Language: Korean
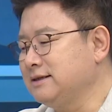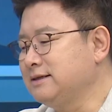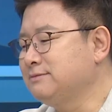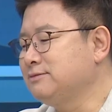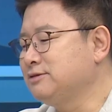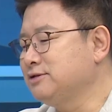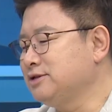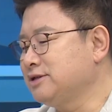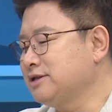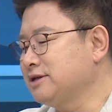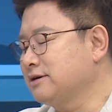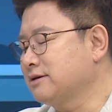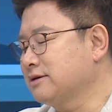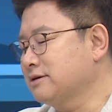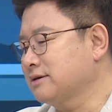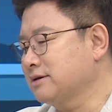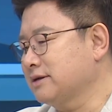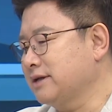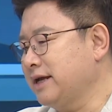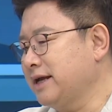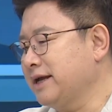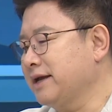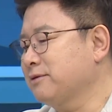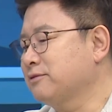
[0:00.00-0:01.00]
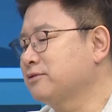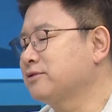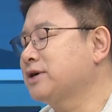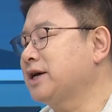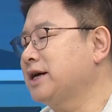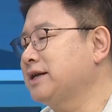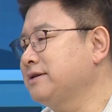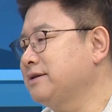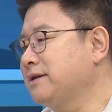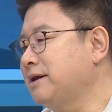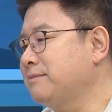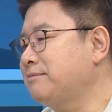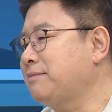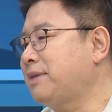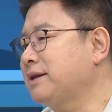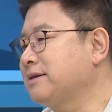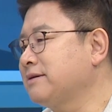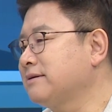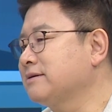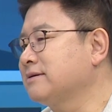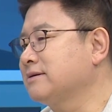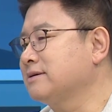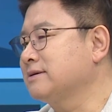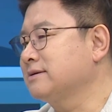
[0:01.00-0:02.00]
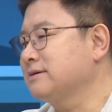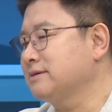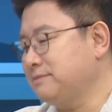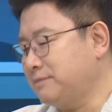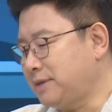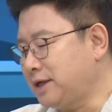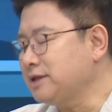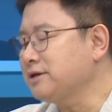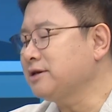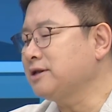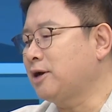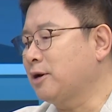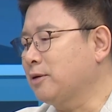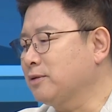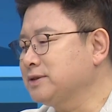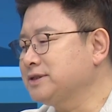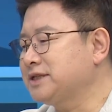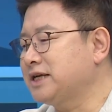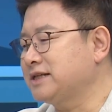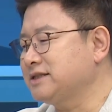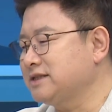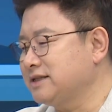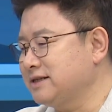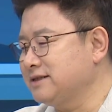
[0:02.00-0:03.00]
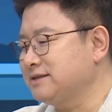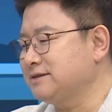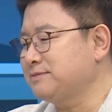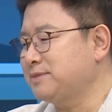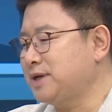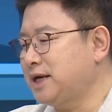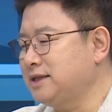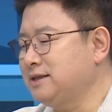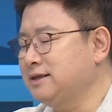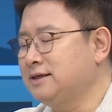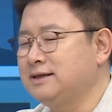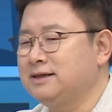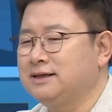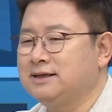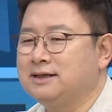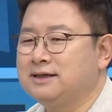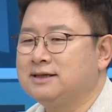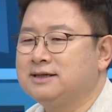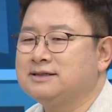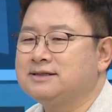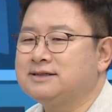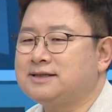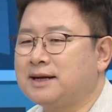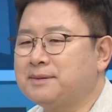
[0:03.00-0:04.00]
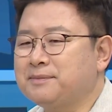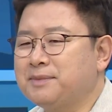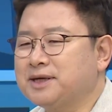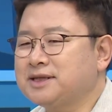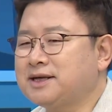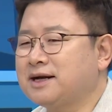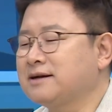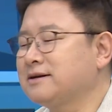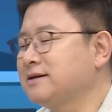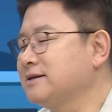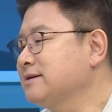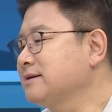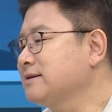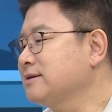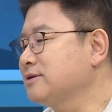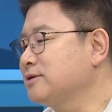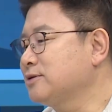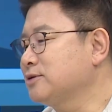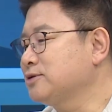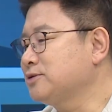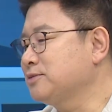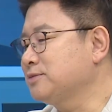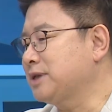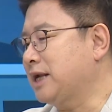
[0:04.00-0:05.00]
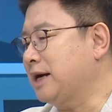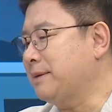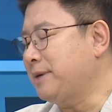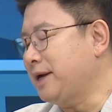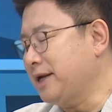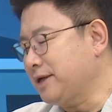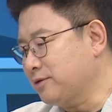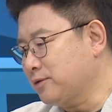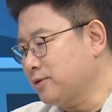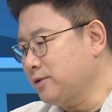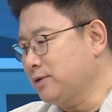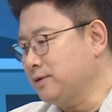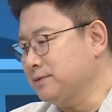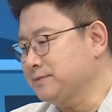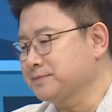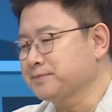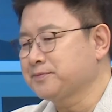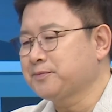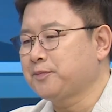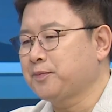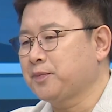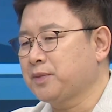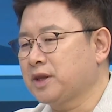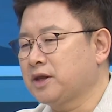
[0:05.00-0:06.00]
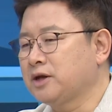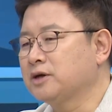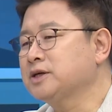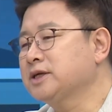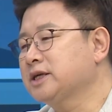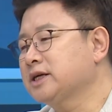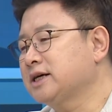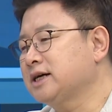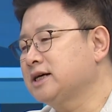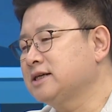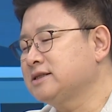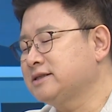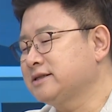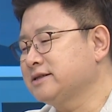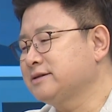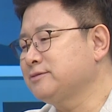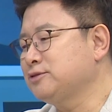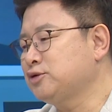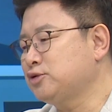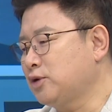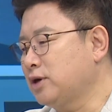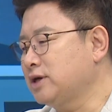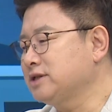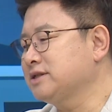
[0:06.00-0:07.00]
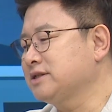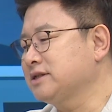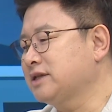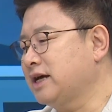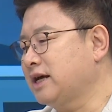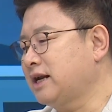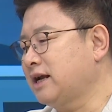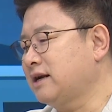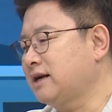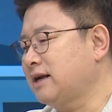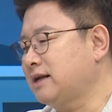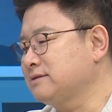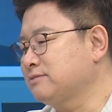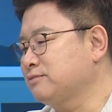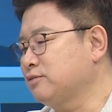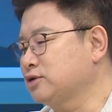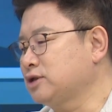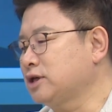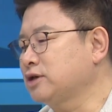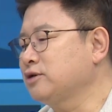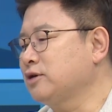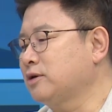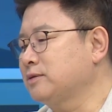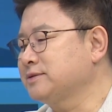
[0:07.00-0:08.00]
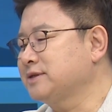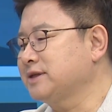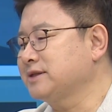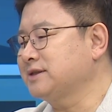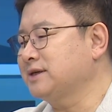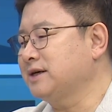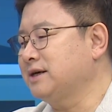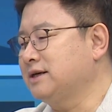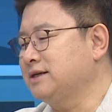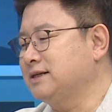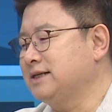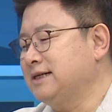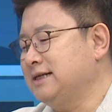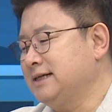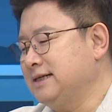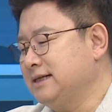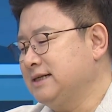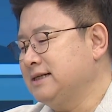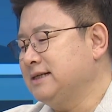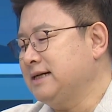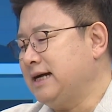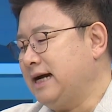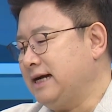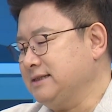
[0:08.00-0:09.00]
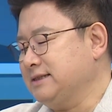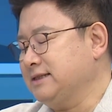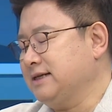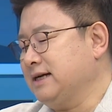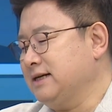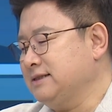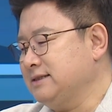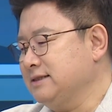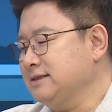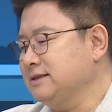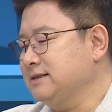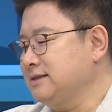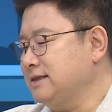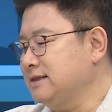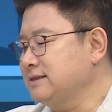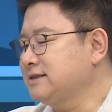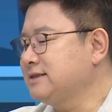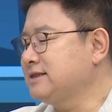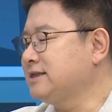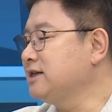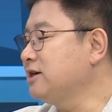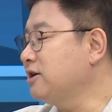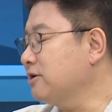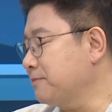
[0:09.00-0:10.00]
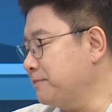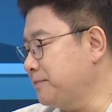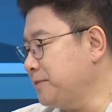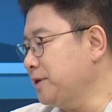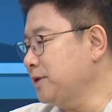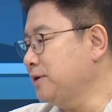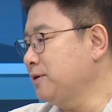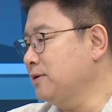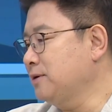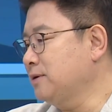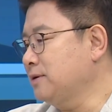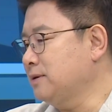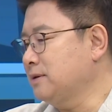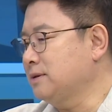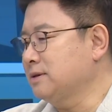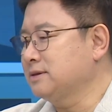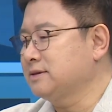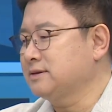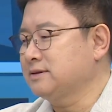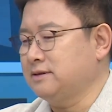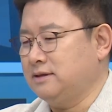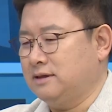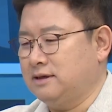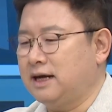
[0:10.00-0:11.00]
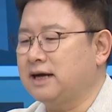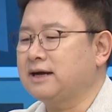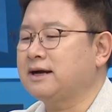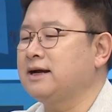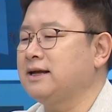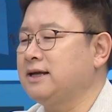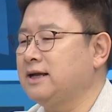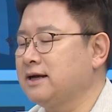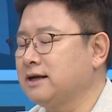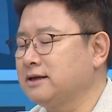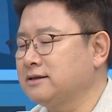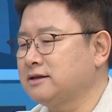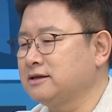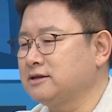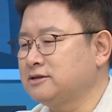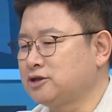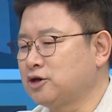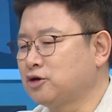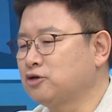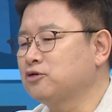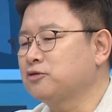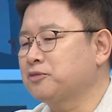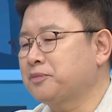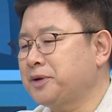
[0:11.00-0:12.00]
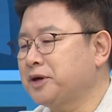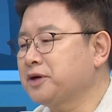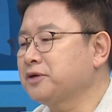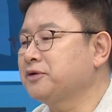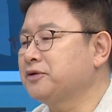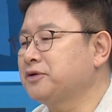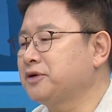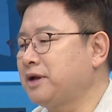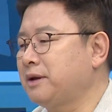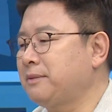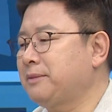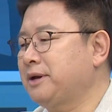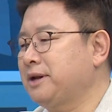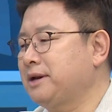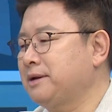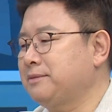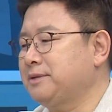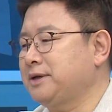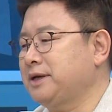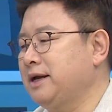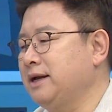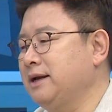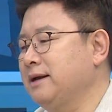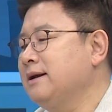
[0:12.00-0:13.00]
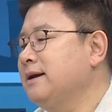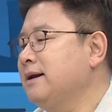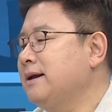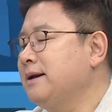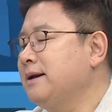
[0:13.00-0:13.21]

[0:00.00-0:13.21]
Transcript: 일부 지역에 국한된 반등 반등이 나온 건 사실이지만 네. 쌍바닥 리스크도 좀 남아 있고 경기가 지금 좋아진다라는 아직 보장도 없어서 음. 아직까지는 그냥 지역별로 어, 아까 이야기했던 전국 평균 레벨에 비해